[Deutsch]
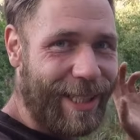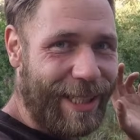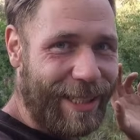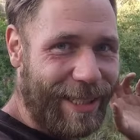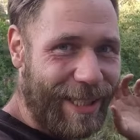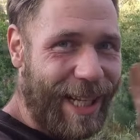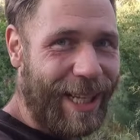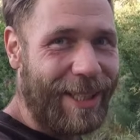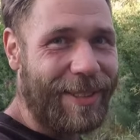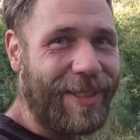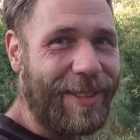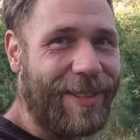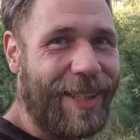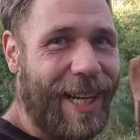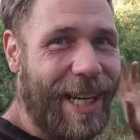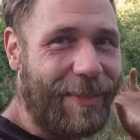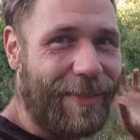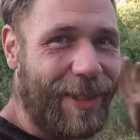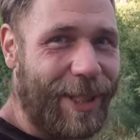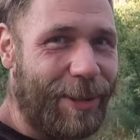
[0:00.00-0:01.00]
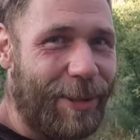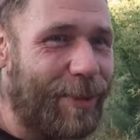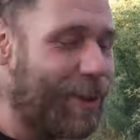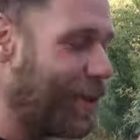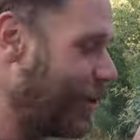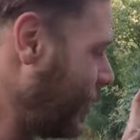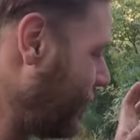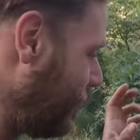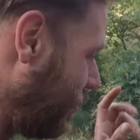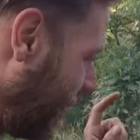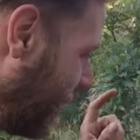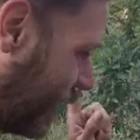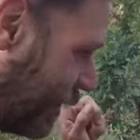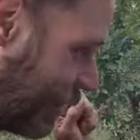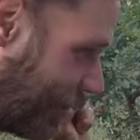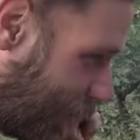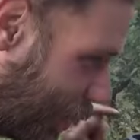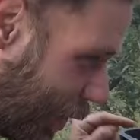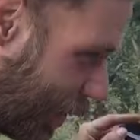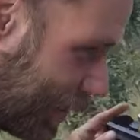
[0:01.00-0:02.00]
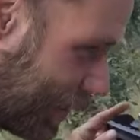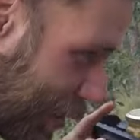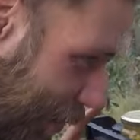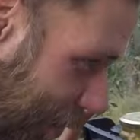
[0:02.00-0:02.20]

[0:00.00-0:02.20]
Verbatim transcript: Die ganze Zeit, wenn ich mit euch spreche, höre ich